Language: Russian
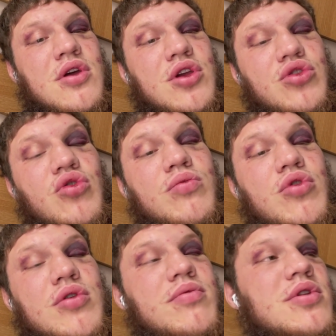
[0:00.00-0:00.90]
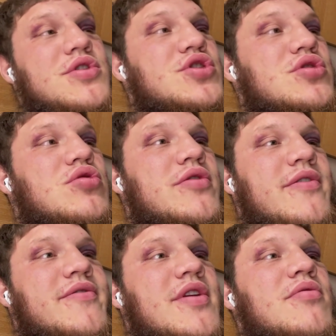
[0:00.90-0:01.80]
И до боя было тяжело, и
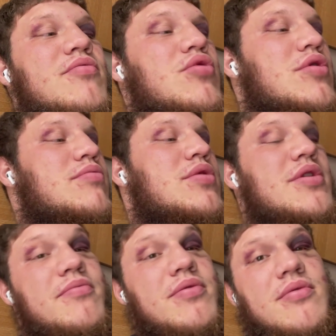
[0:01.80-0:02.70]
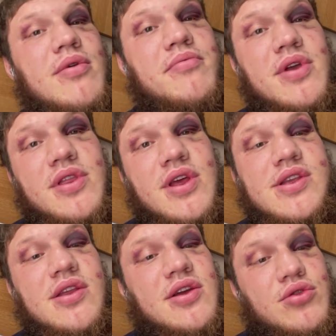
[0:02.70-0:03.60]
во время боя было. И был момент
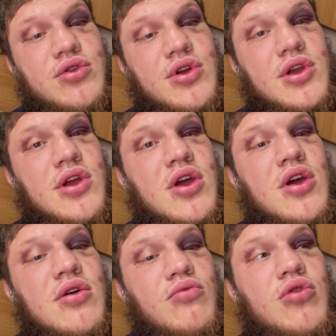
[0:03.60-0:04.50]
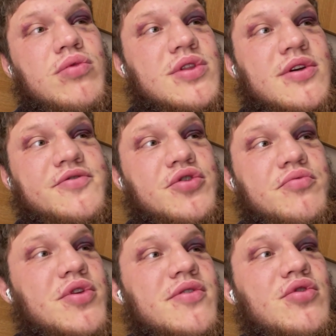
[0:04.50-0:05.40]
один, который мог бы там все
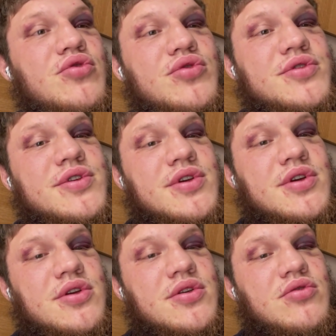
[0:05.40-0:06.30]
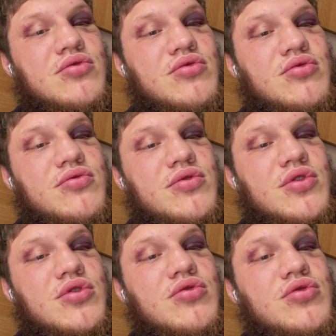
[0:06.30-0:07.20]
перевернуть э, ну,
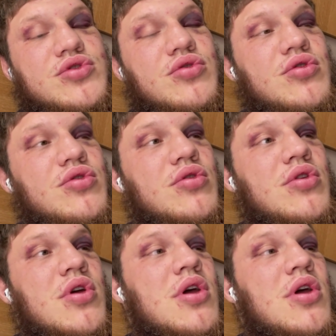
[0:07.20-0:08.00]
на другую сторону.